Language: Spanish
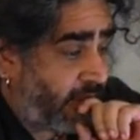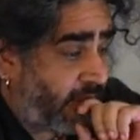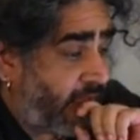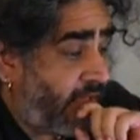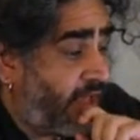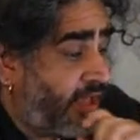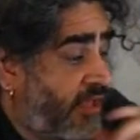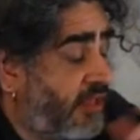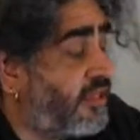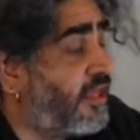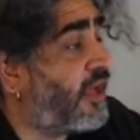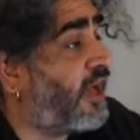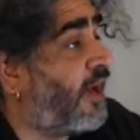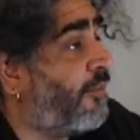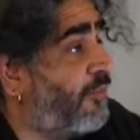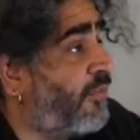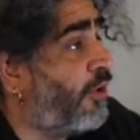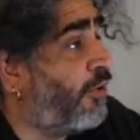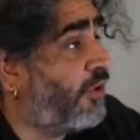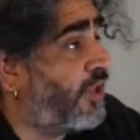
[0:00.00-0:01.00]
que se
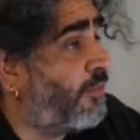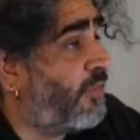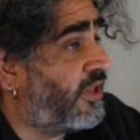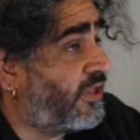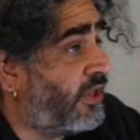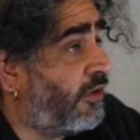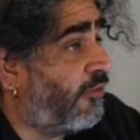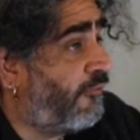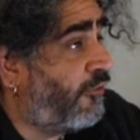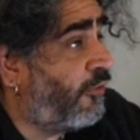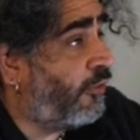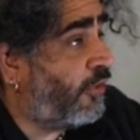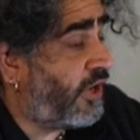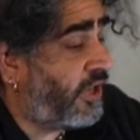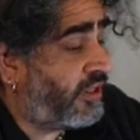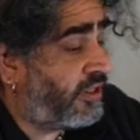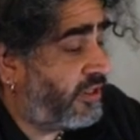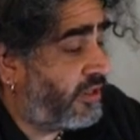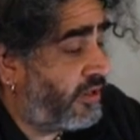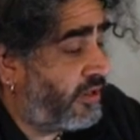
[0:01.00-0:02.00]
cambió de Mateo
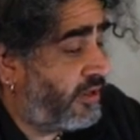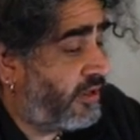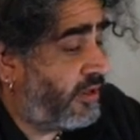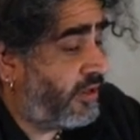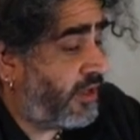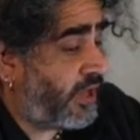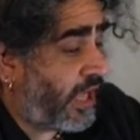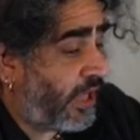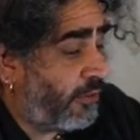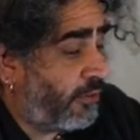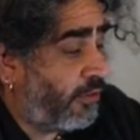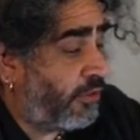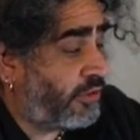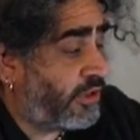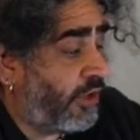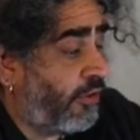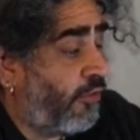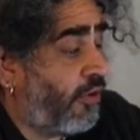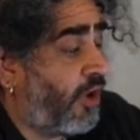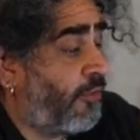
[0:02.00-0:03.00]
Flores a
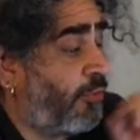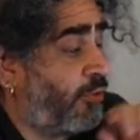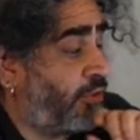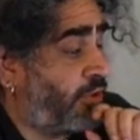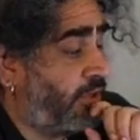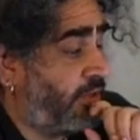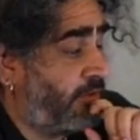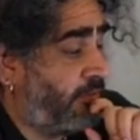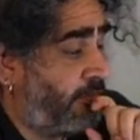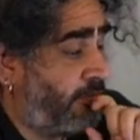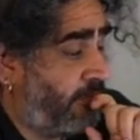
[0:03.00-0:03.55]
Doroteo Gamuche.